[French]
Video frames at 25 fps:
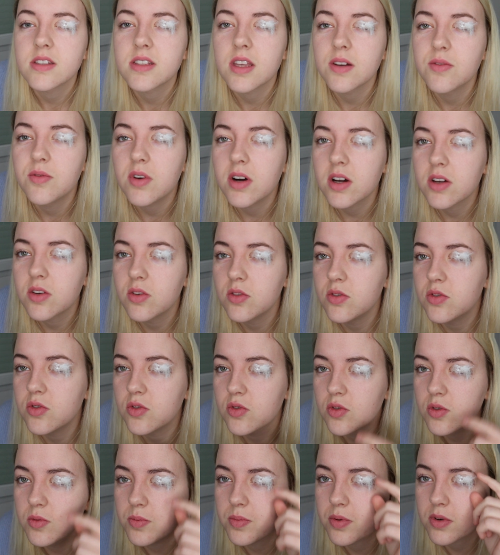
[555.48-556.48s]
A savoir que du
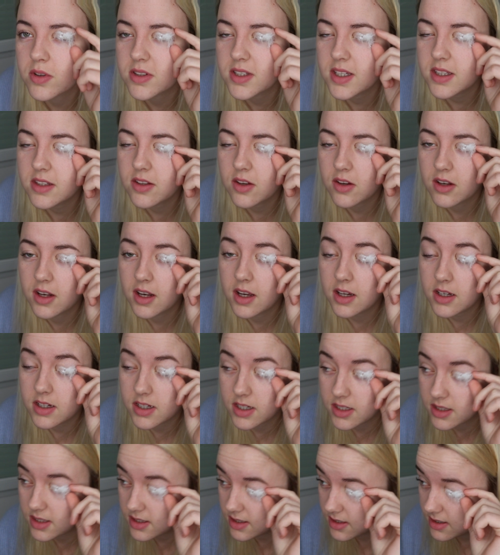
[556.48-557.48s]
coup pour cette œil là
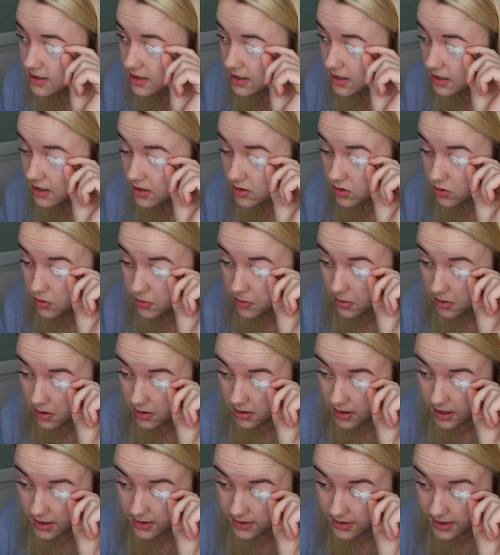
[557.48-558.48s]
j'ai décidé de
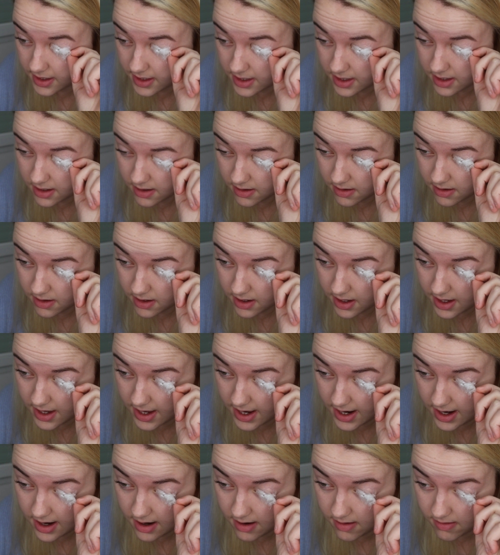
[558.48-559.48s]
prendre la taille
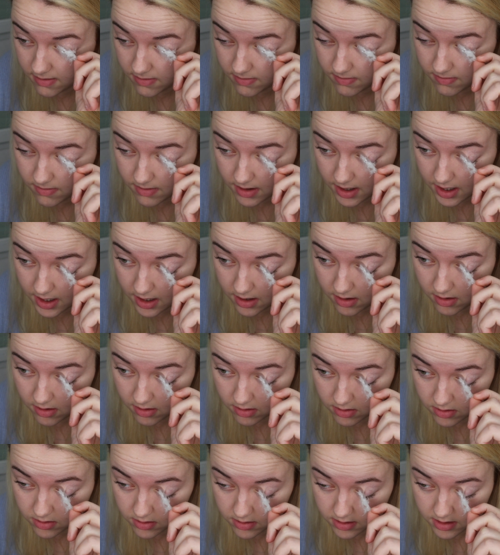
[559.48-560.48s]
L
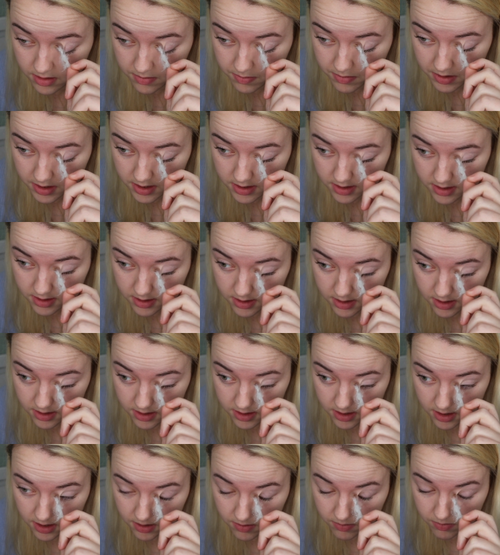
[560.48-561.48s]
alors, je sais pas si
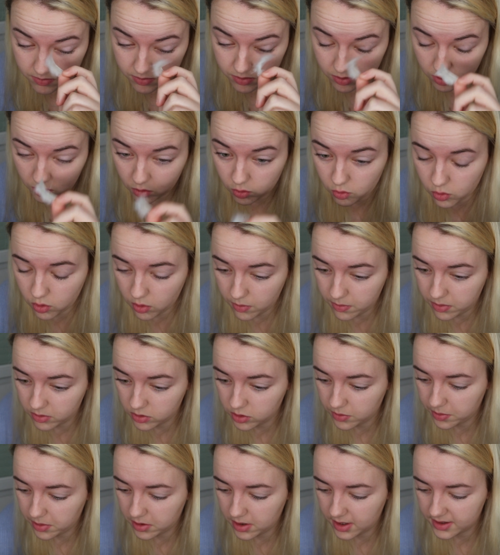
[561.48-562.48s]
c'était plus recourbant
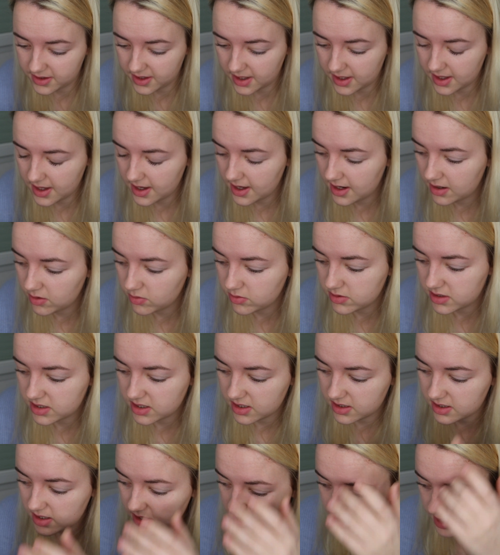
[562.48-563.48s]
de prendre la taille L ou si
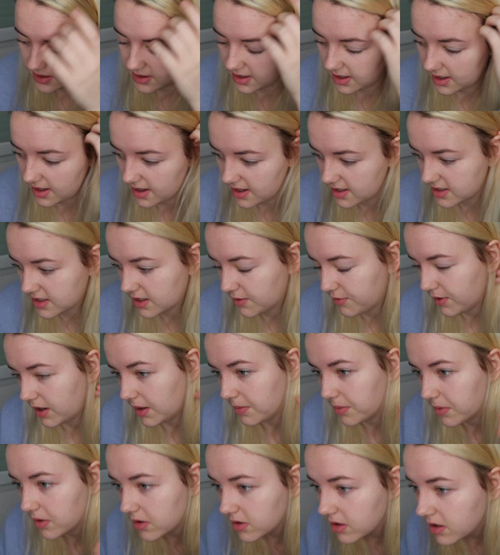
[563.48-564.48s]
c'était la taille S qu'il
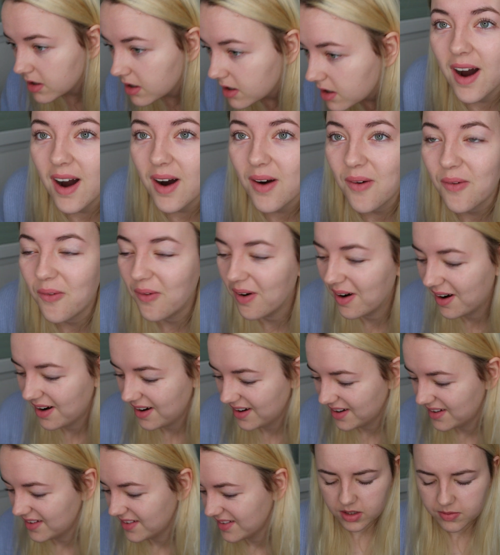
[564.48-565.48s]
fallait prendre. Waouh
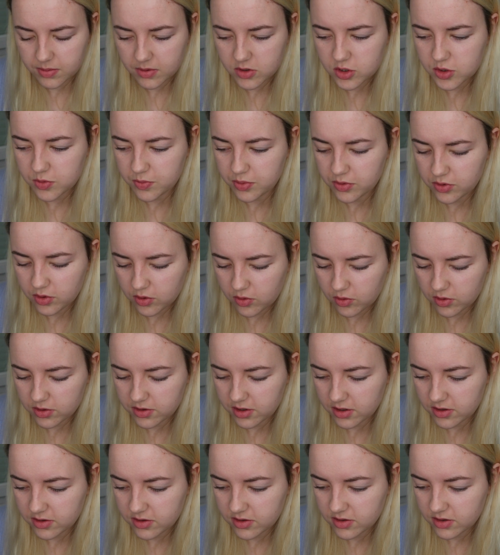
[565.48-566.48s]
Honnêtement, je suis plutôt
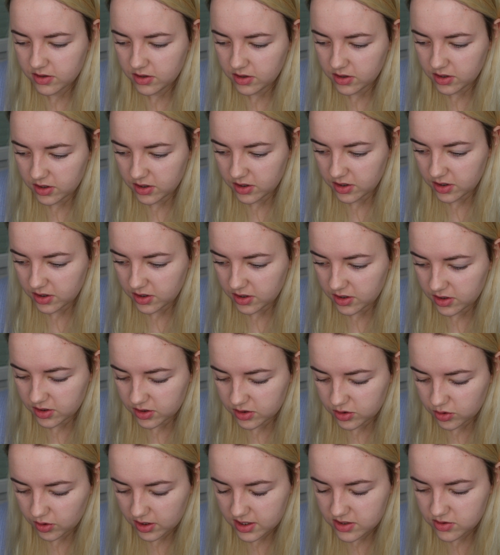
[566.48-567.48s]
contente euh,
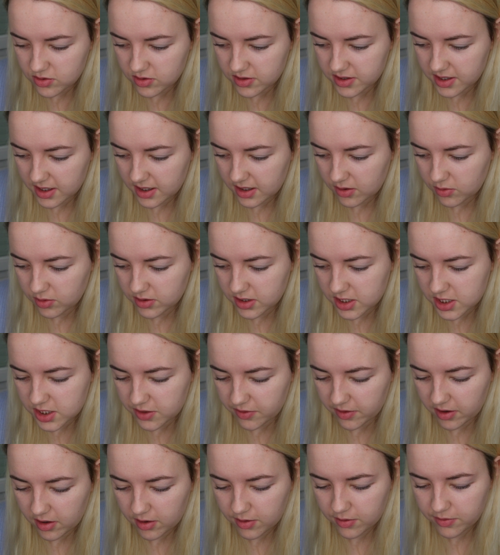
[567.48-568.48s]
du résultat. Écoutez,
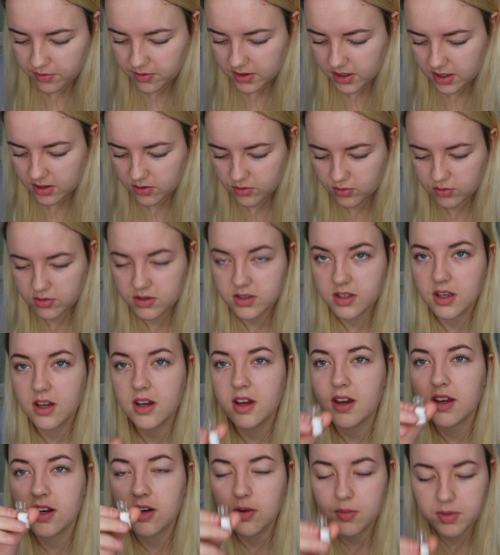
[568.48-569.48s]
je vais enlever tout ça
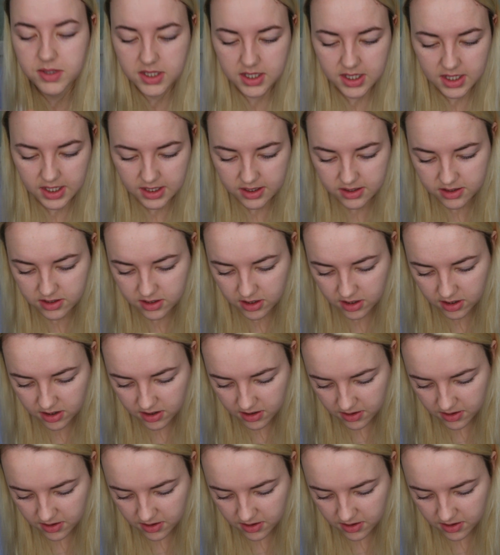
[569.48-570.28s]
avec le petit cleanser.